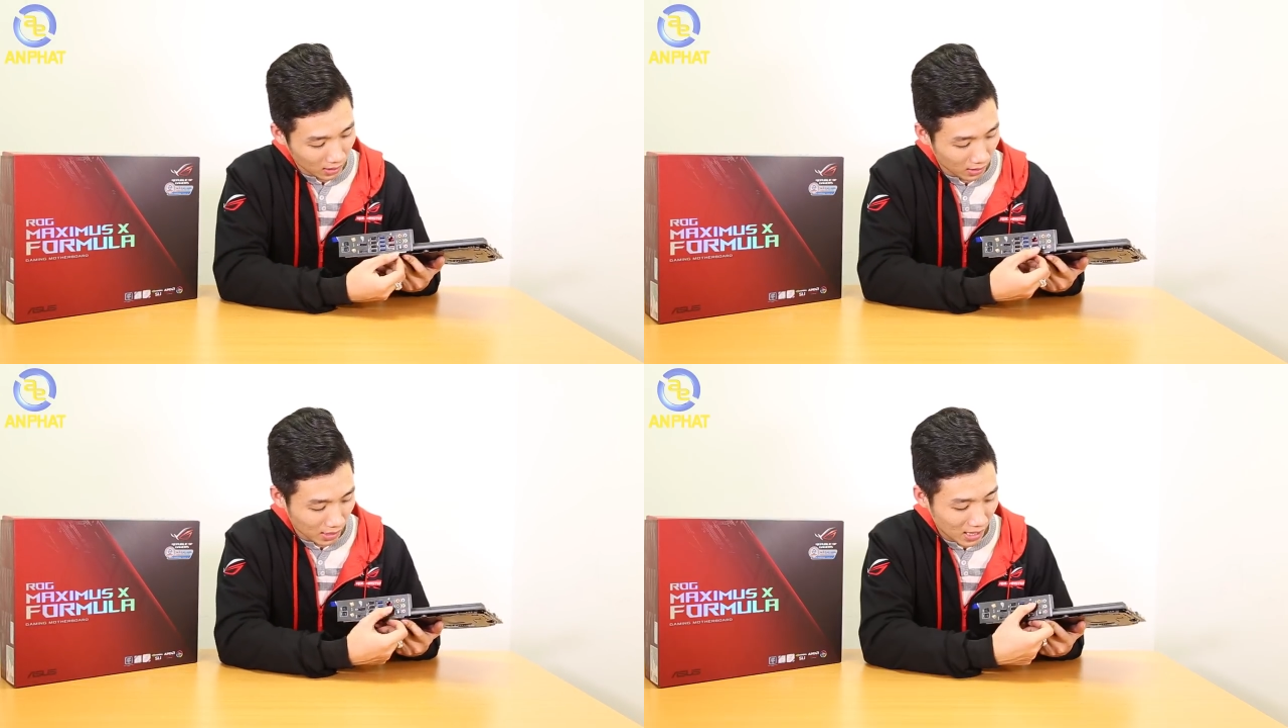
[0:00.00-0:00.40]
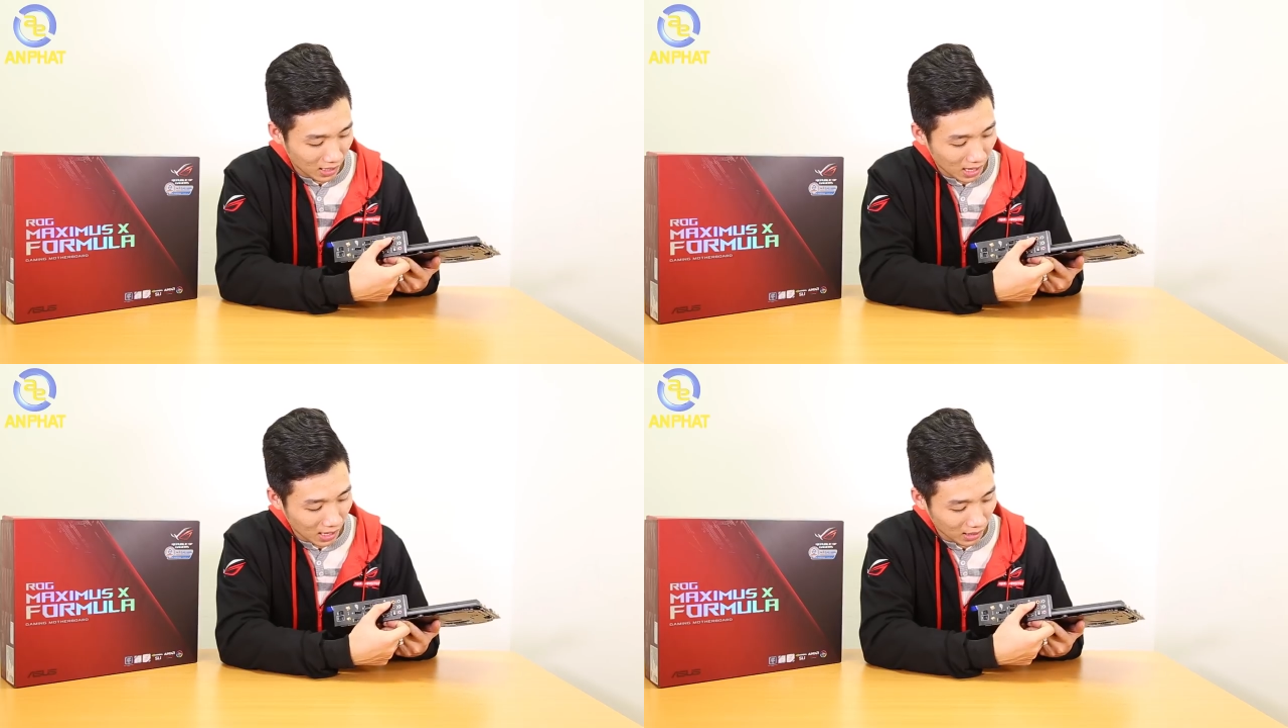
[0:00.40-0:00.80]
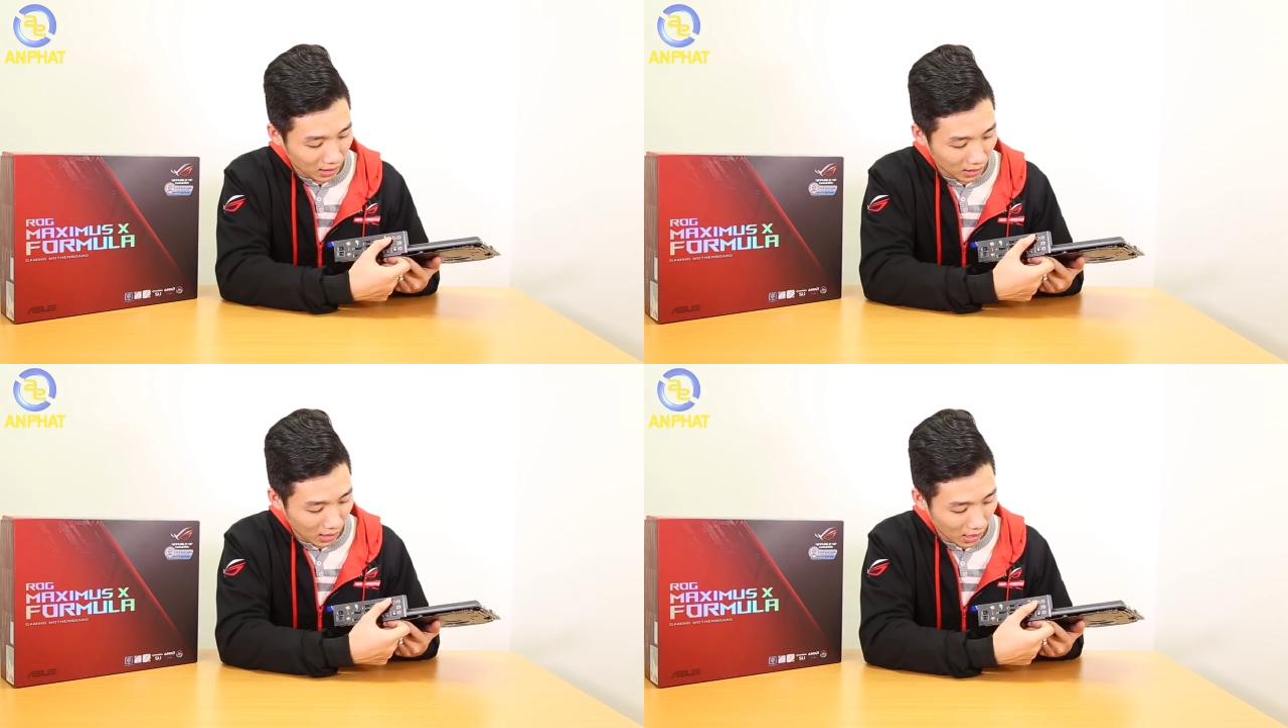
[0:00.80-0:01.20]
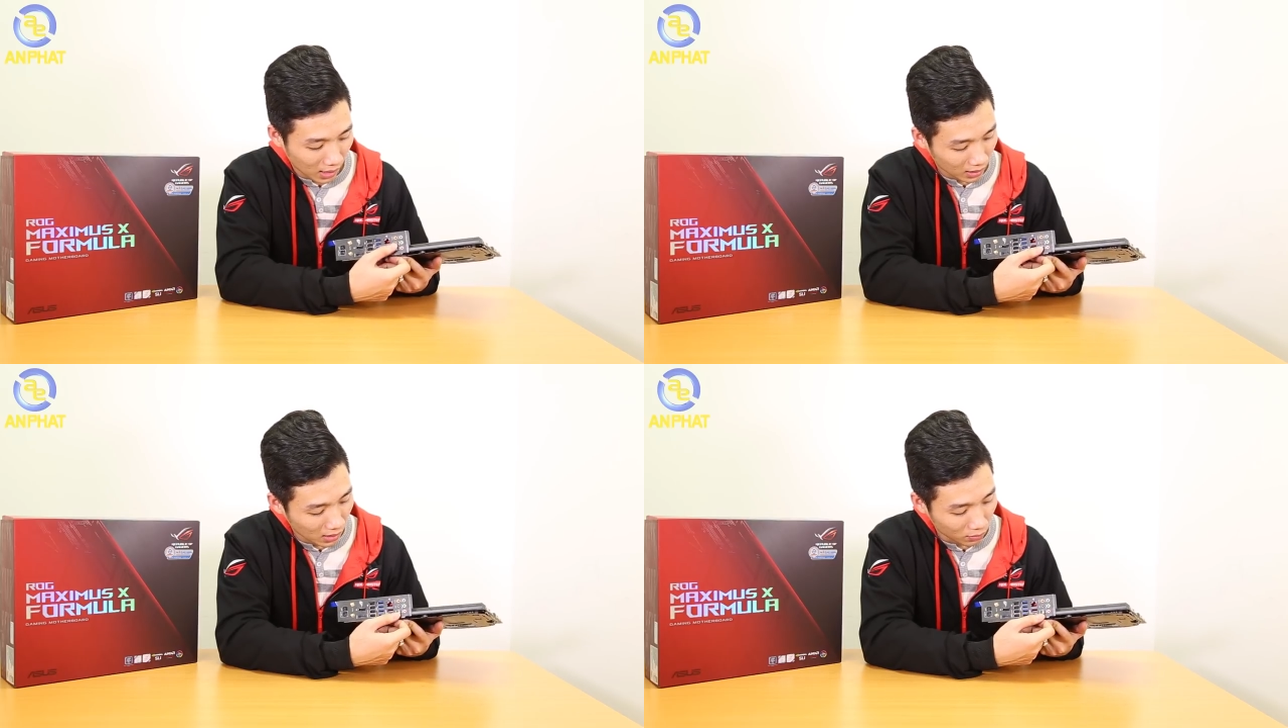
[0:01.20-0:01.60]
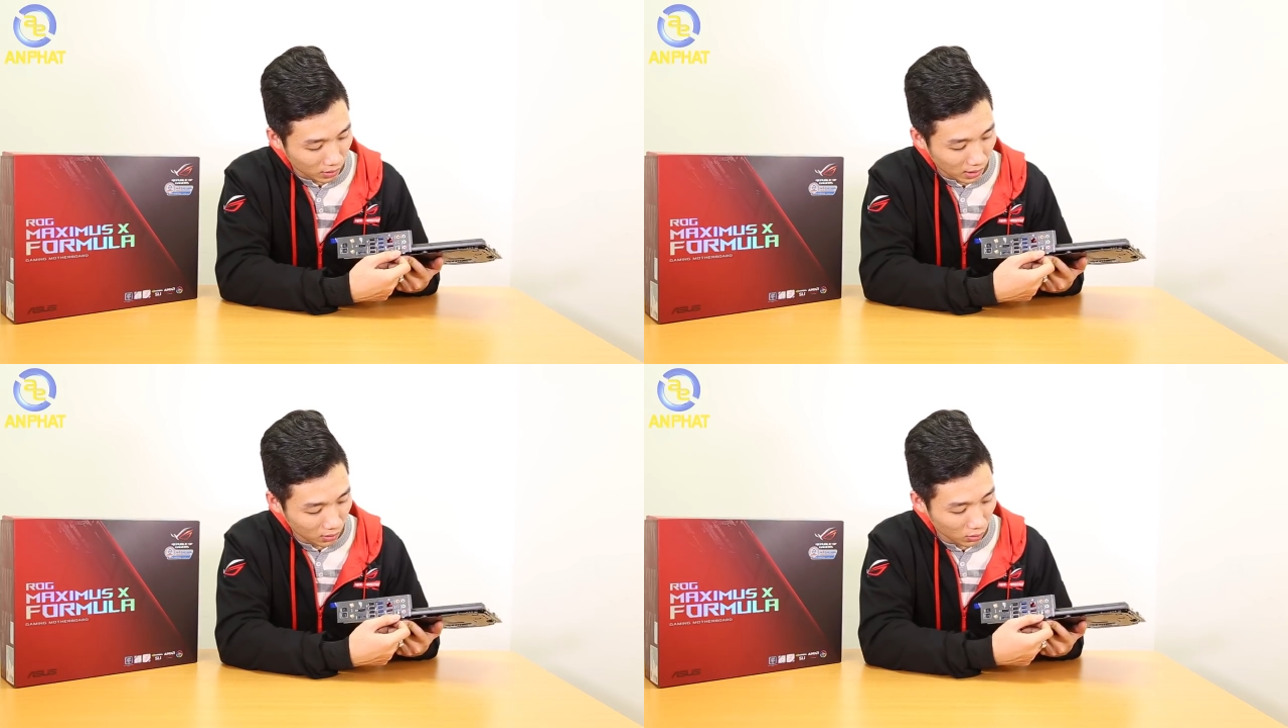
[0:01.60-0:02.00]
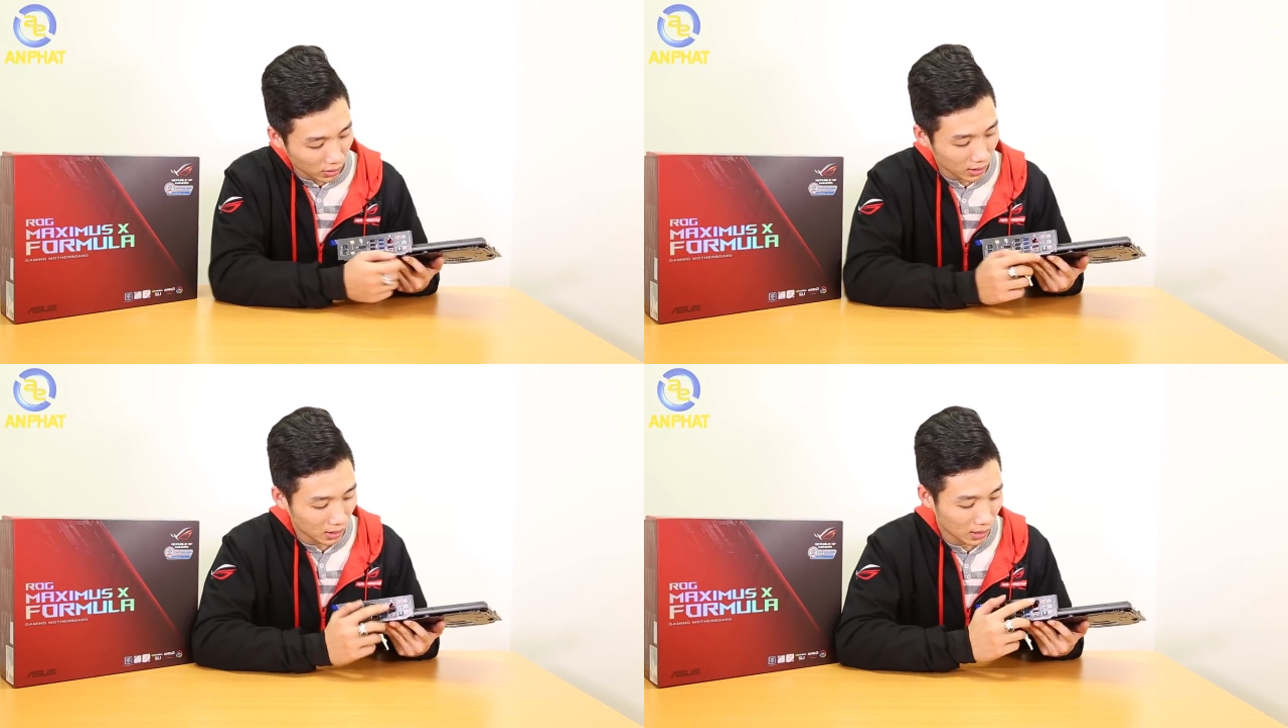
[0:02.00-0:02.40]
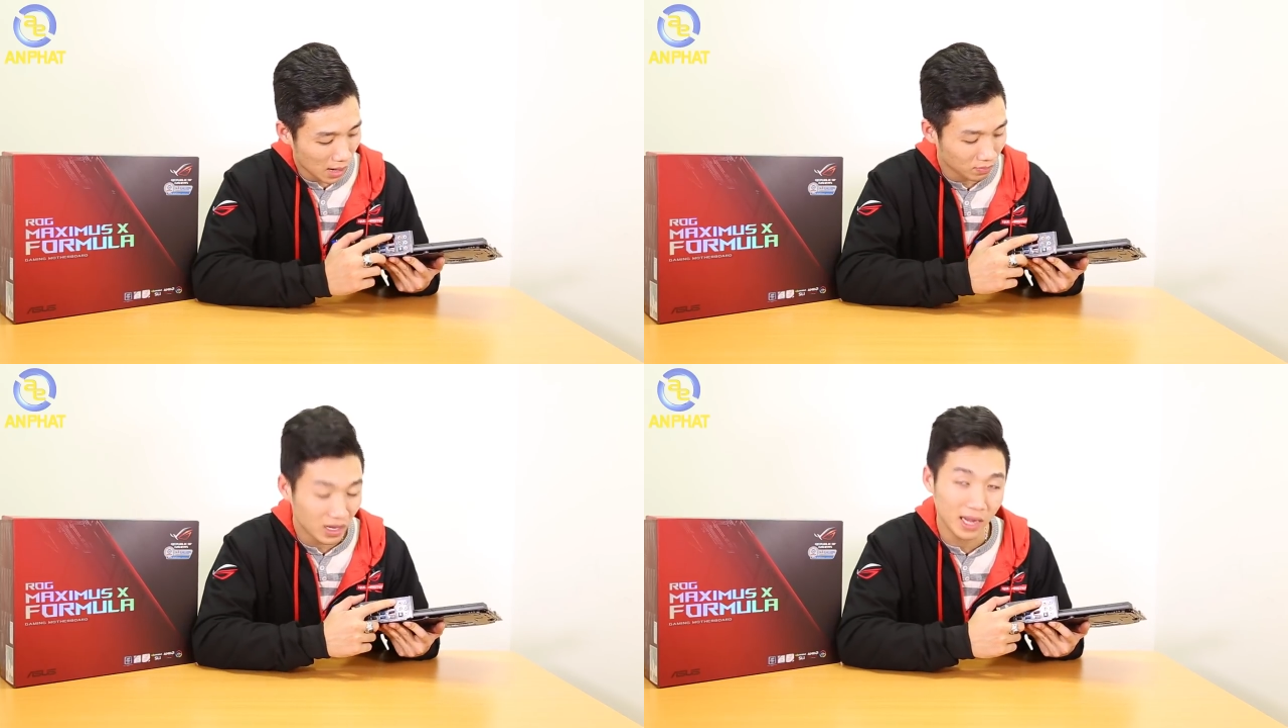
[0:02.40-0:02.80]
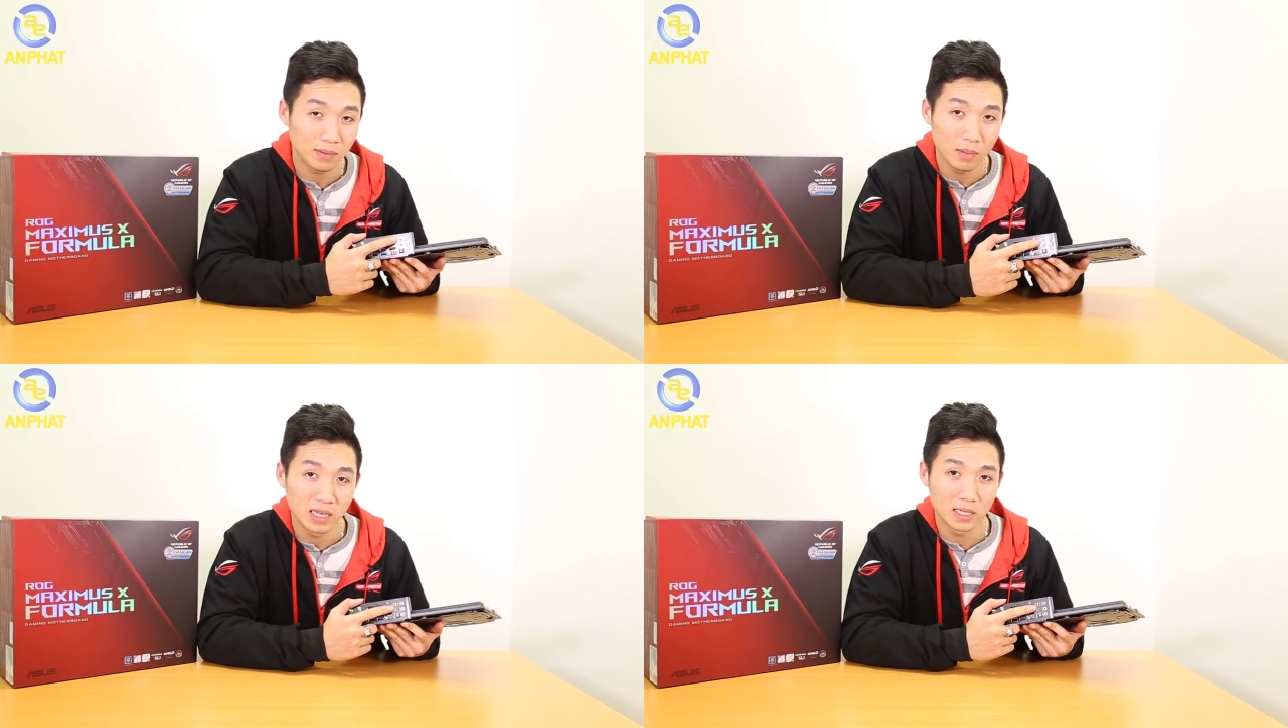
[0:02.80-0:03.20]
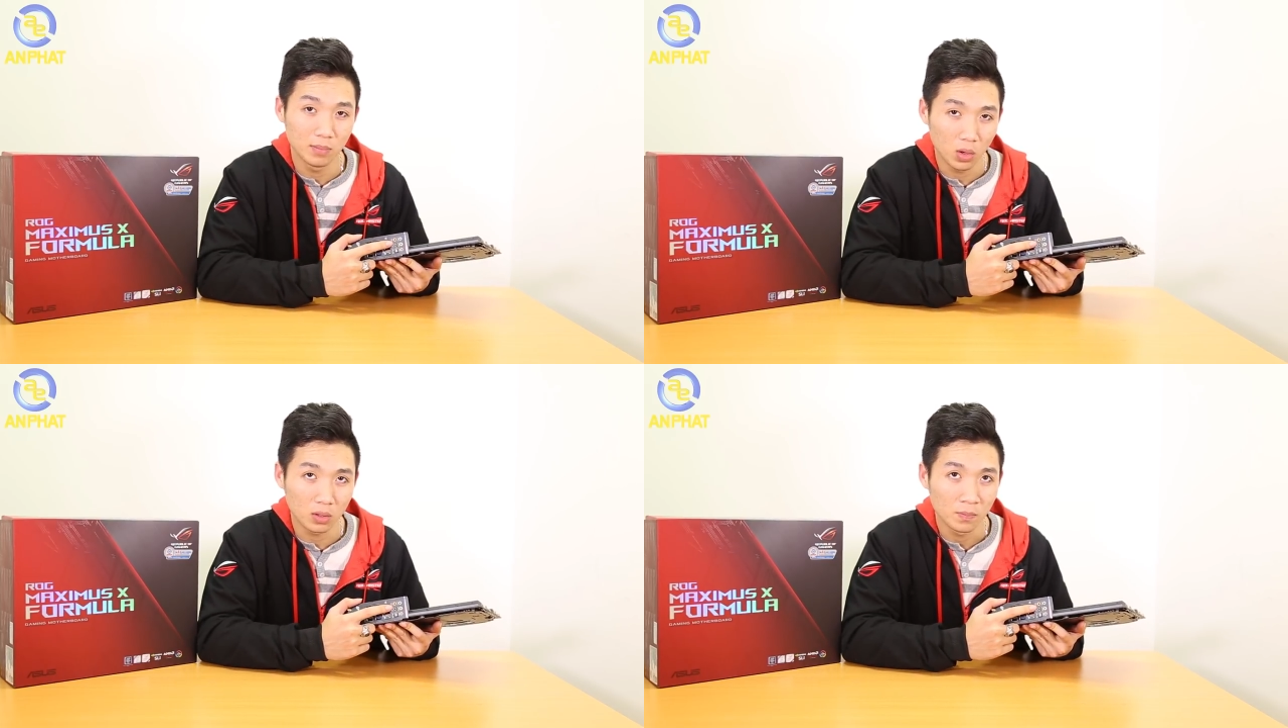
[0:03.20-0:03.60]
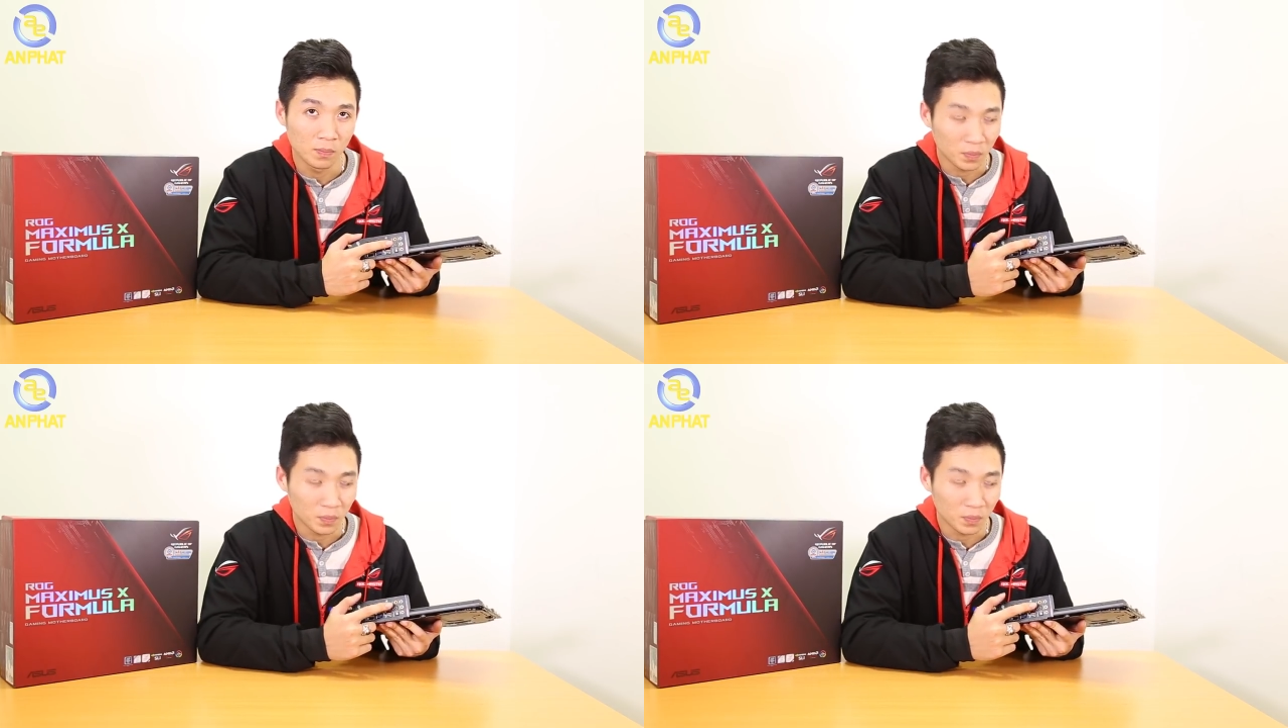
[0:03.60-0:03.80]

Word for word: À, đây là cổng kết nối âm thanh bảy chấm một,